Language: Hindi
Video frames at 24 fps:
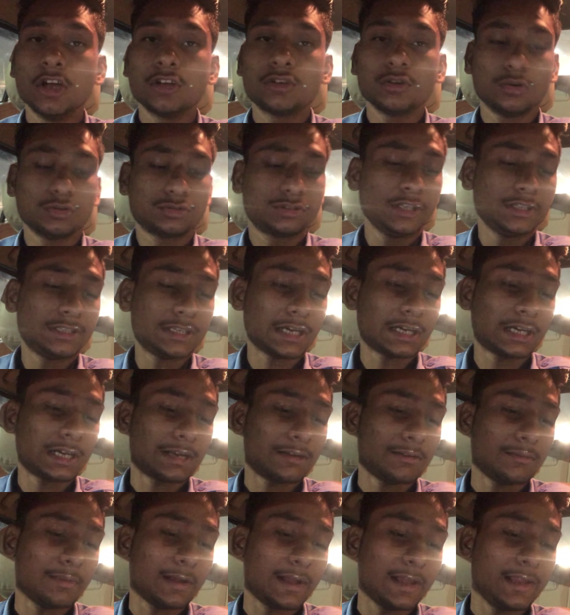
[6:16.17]
तो उसी
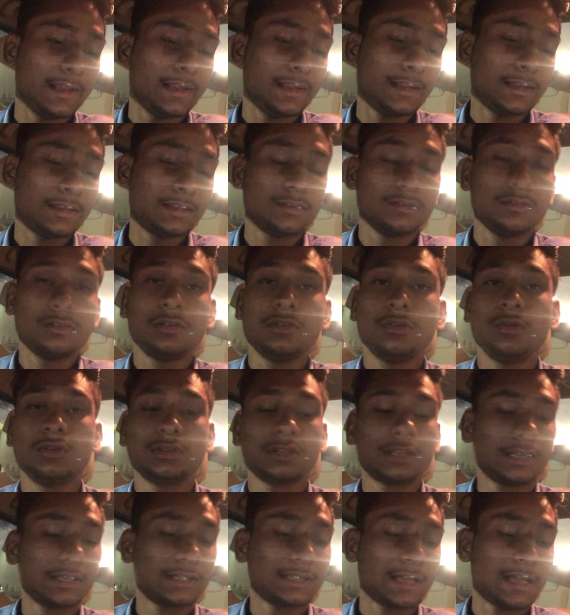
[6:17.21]
चक्कर में भाई
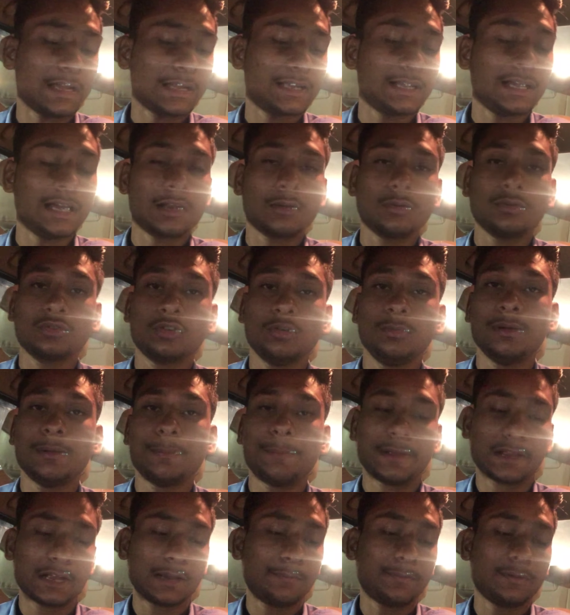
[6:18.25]
होता क्या है कि यार उनको मैं
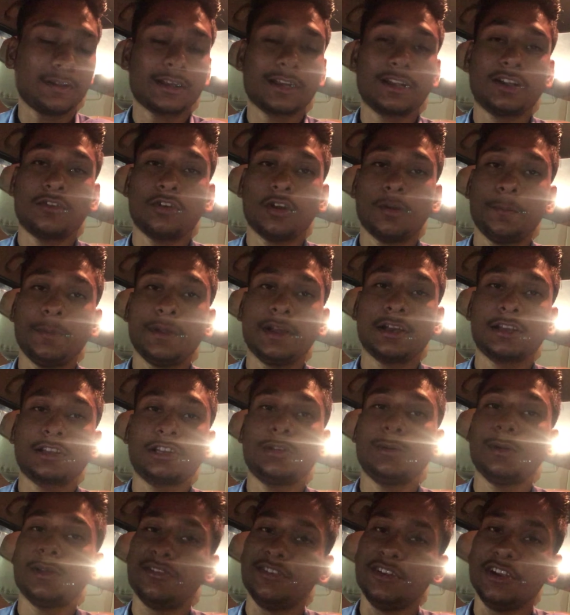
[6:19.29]
पिकअप करके ड्रॉप भी
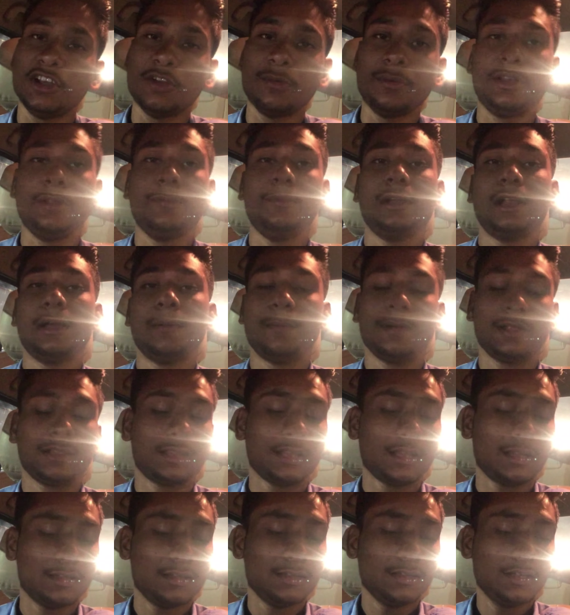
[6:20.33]
करता हूँ भाई वीडियो भी नहीं बना
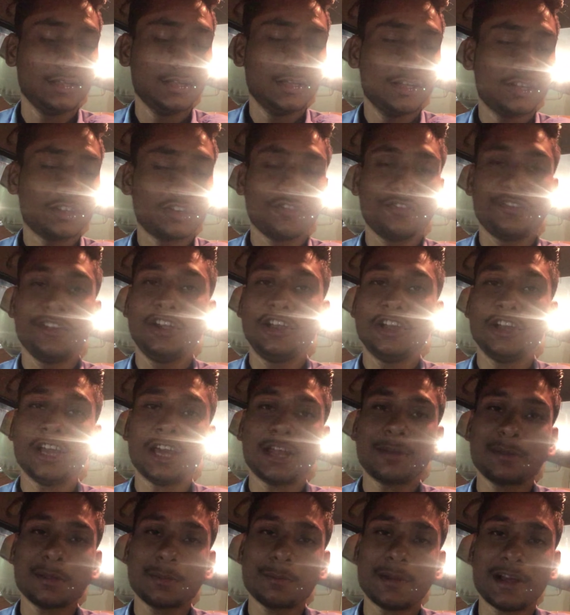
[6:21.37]
पाता तो वीडियो
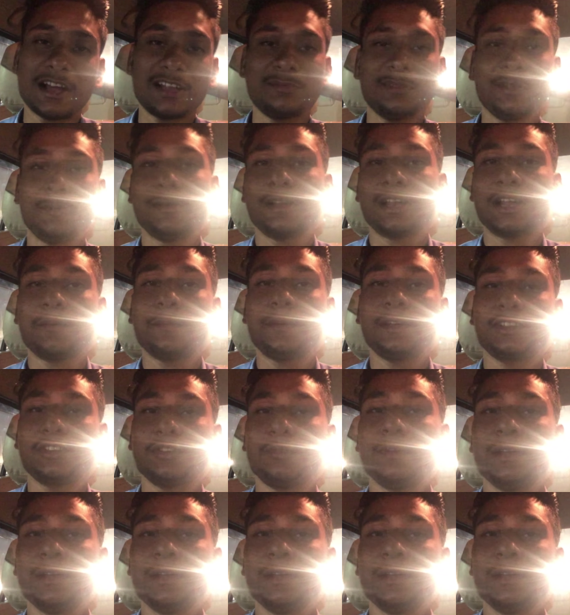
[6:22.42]
यार मैं बाद नहीं बना पाता